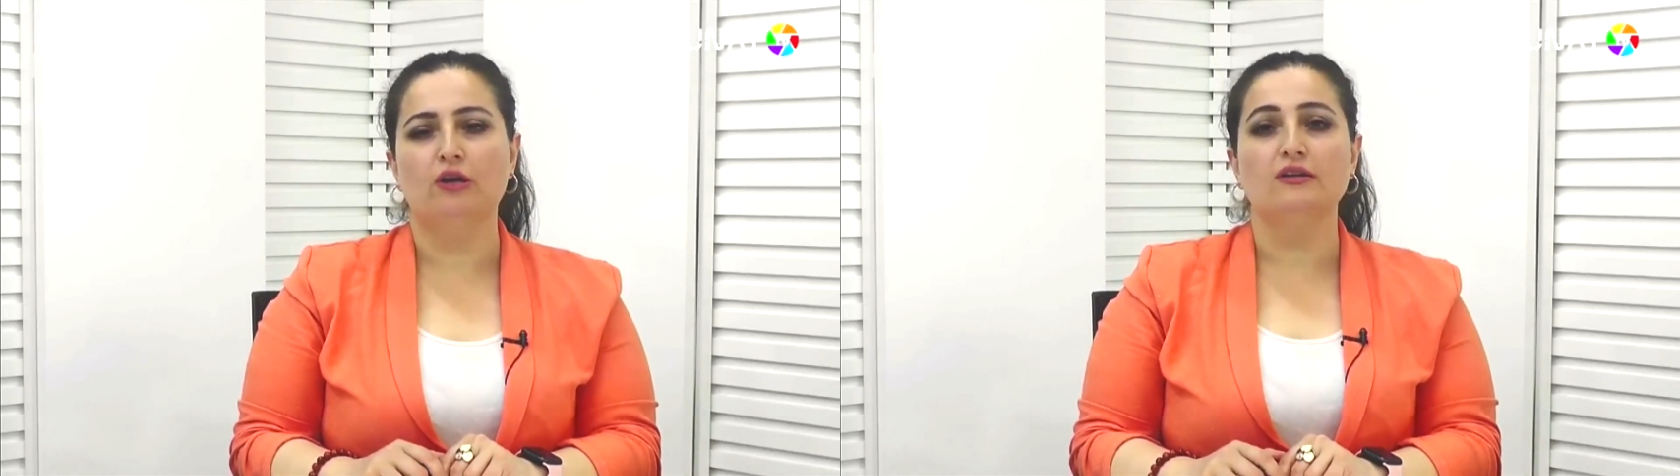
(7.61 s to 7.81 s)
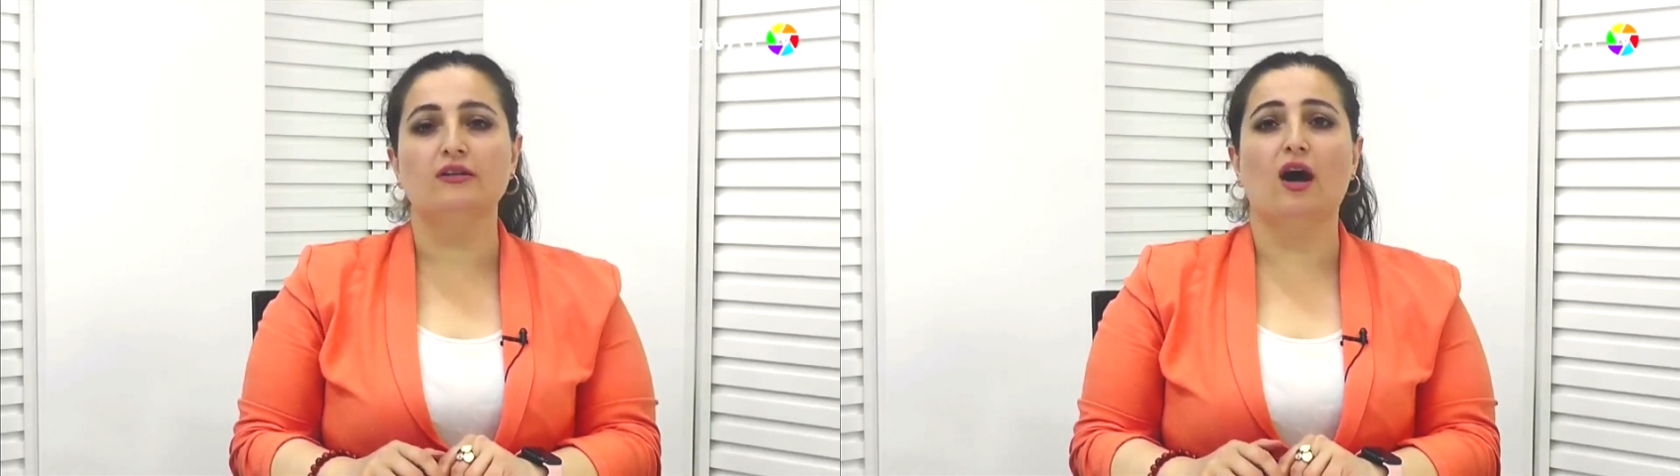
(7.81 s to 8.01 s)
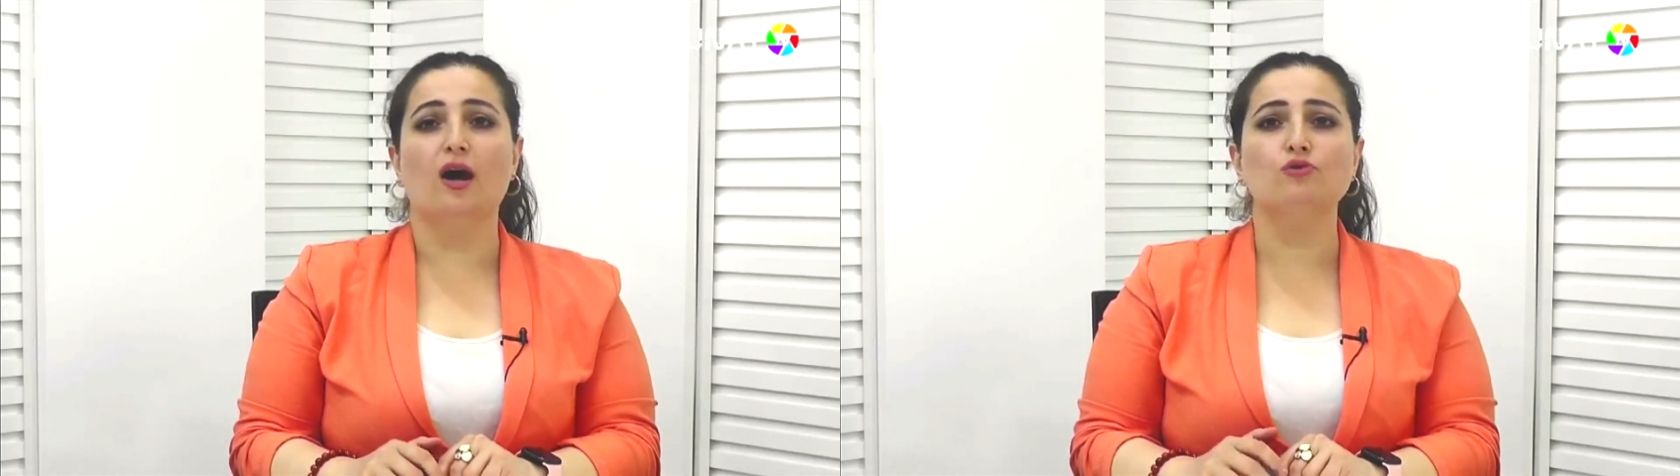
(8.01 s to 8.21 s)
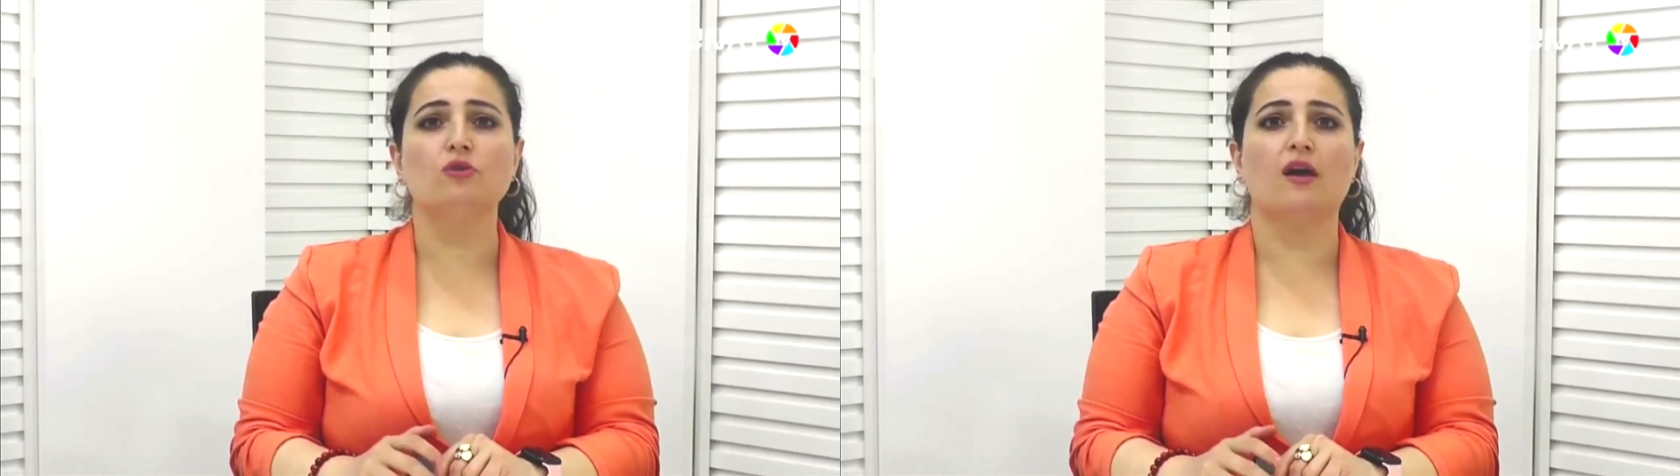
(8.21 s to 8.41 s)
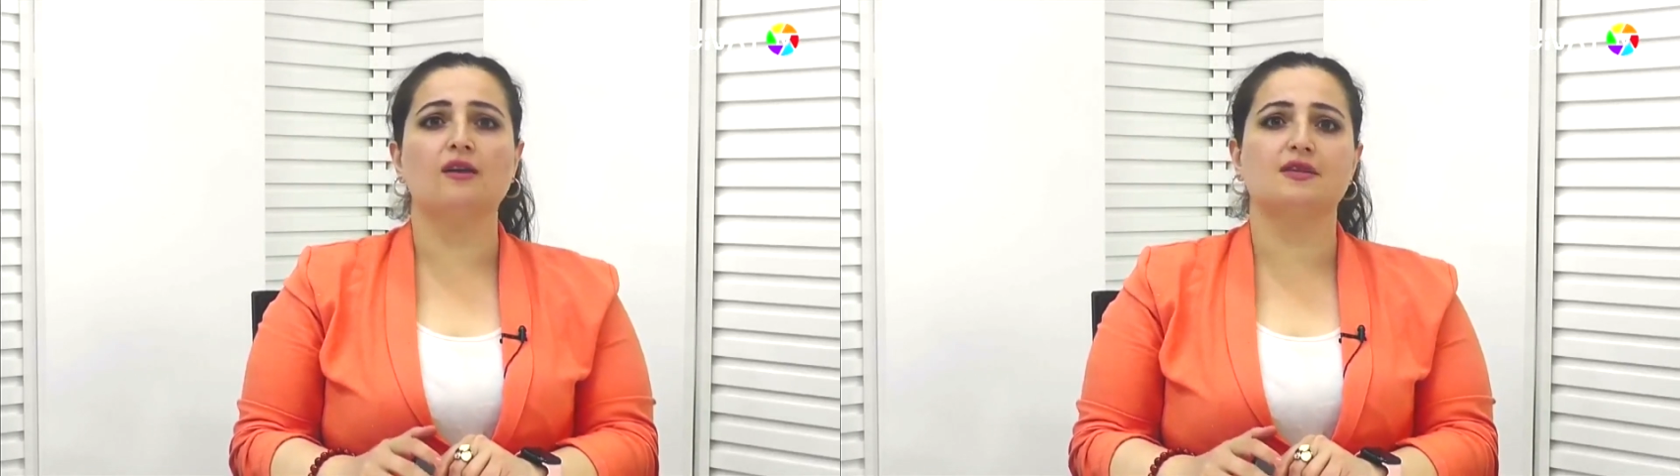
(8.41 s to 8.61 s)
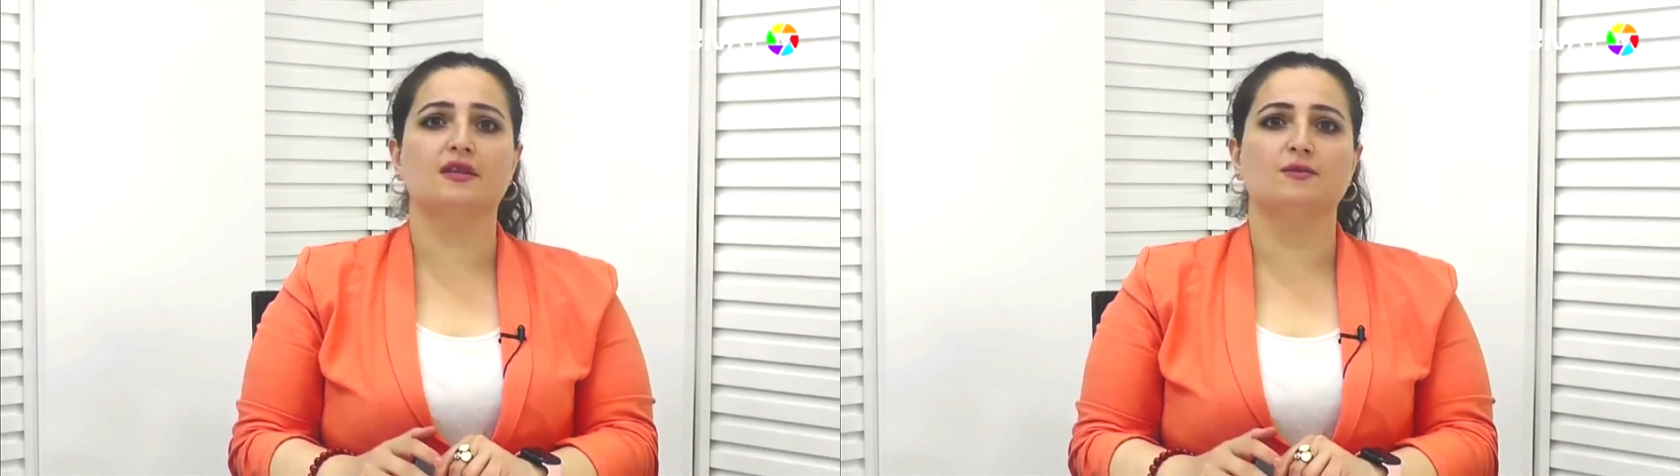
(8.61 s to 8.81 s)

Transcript: yağmur hasadı